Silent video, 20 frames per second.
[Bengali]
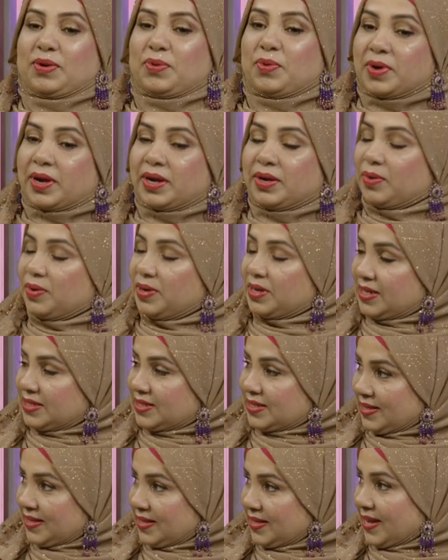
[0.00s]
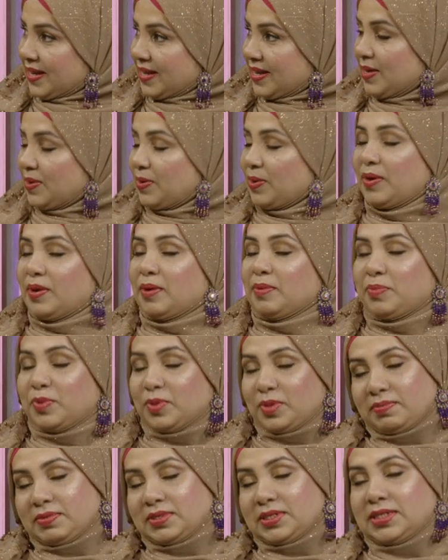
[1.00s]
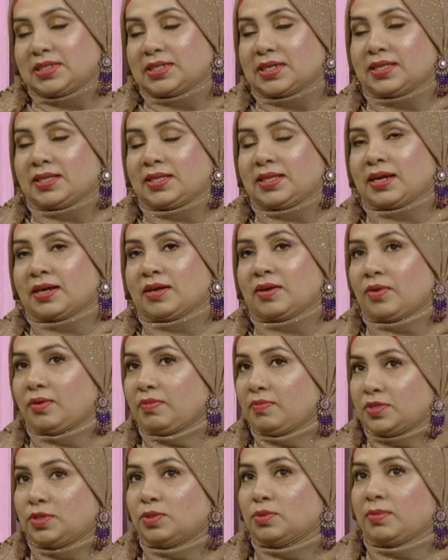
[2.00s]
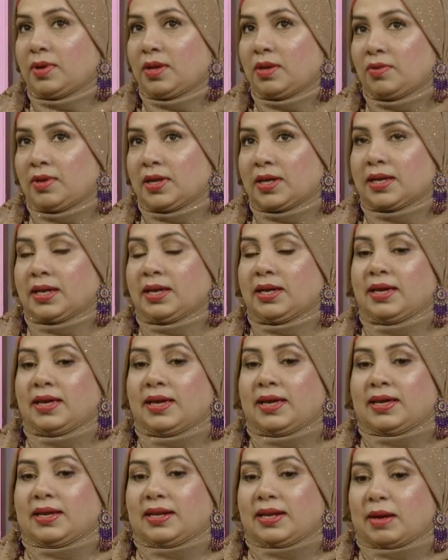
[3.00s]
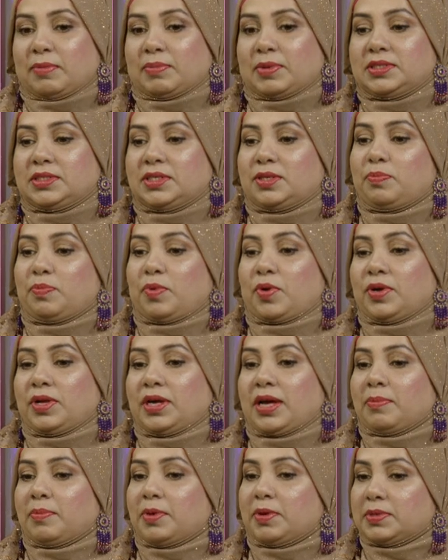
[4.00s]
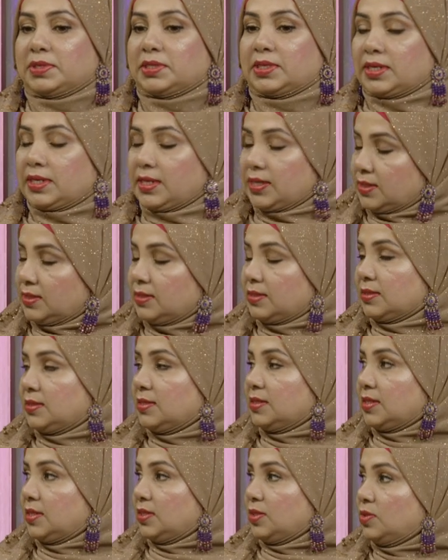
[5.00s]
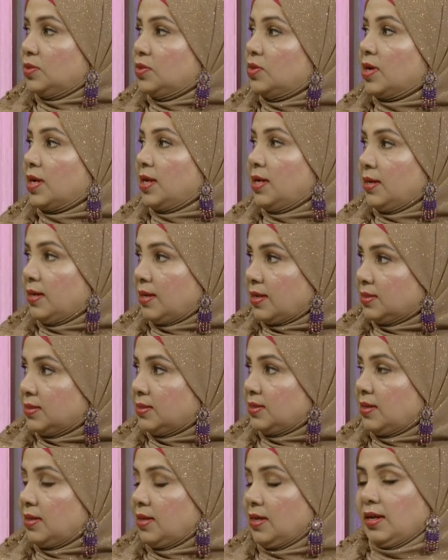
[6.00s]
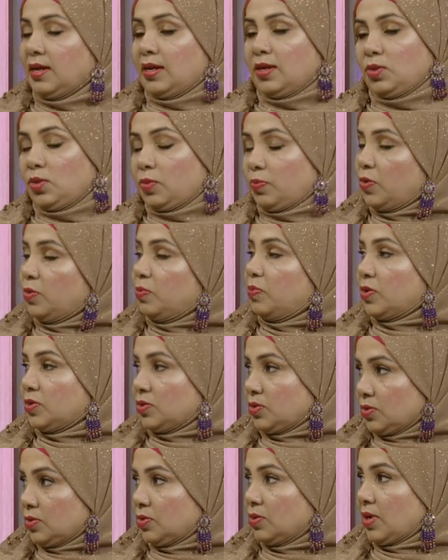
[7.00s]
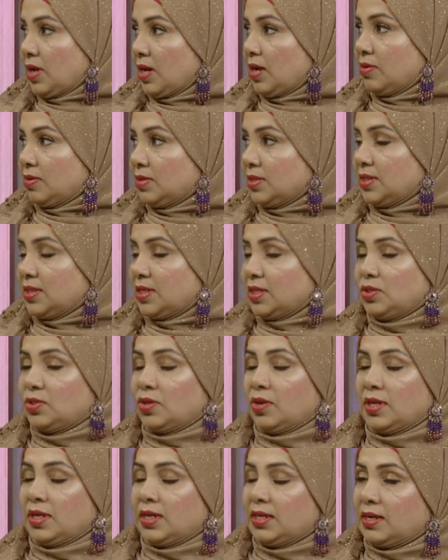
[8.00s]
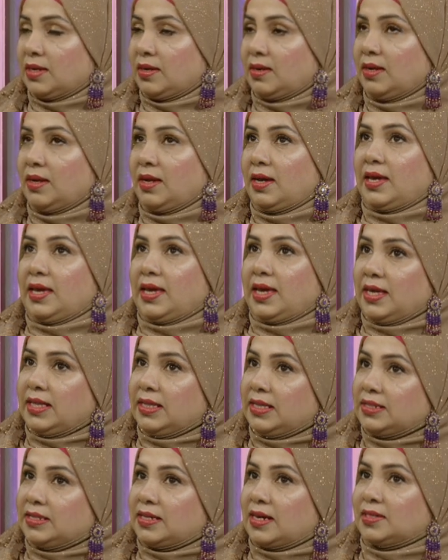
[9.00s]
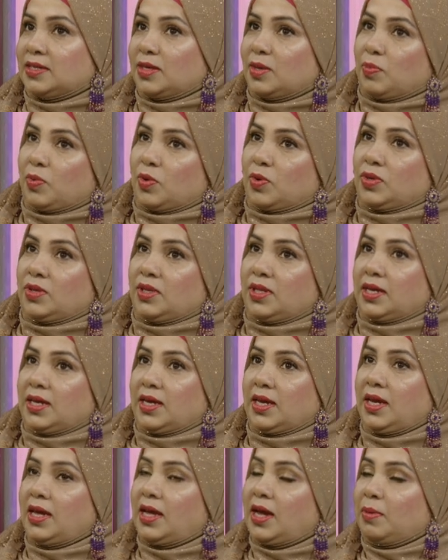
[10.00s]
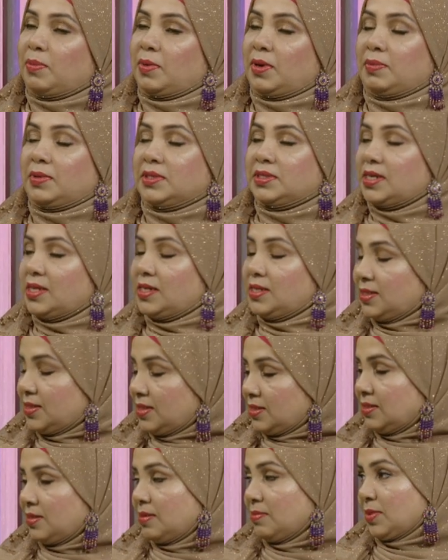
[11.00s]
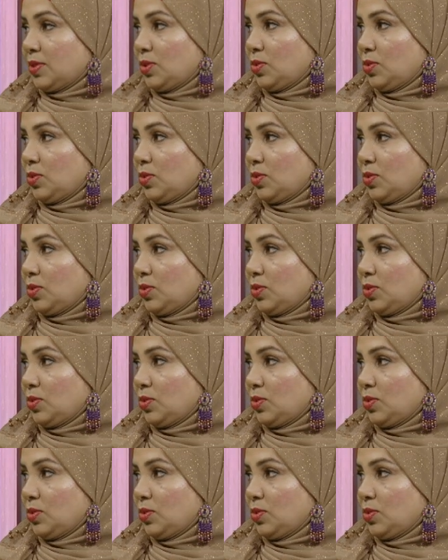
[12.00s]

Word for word: ওখানে অনেকের সাথে দেখা হয় প্রতিবেশীর সাথে দেখা হয় ভীষণ ভালো লাগে নামাজের পরে আমার বাসায় গেস্ট আসে কিছু সকালের নাস্তা দুপুর পর্যন্ত খাওয়া যেটা চলে এটা এই দেশে আসার পর থেকেই আমার বাসায় এই সিস্টেমটা